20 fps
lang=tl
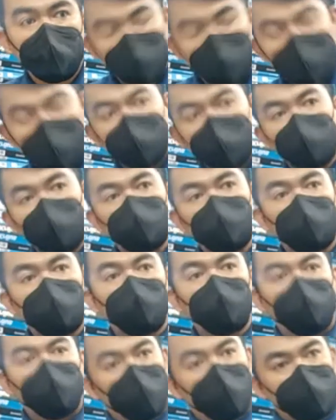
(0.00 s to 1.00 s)
Maganda doon
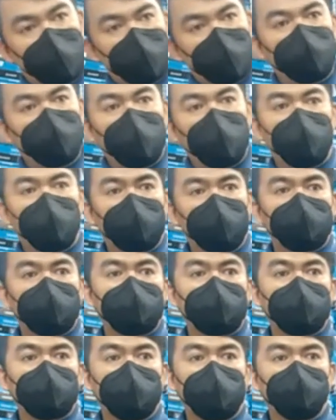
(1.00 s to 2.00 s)
din, parehas din mga
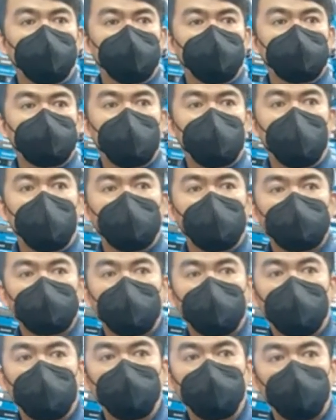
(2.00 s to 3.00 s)
paninda din namin sa
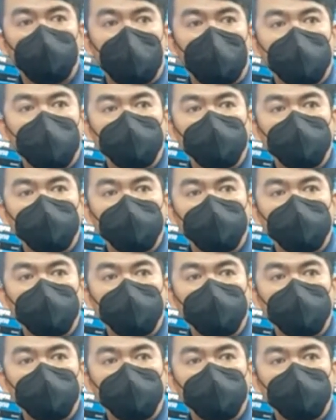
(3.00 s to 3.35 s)
KM5,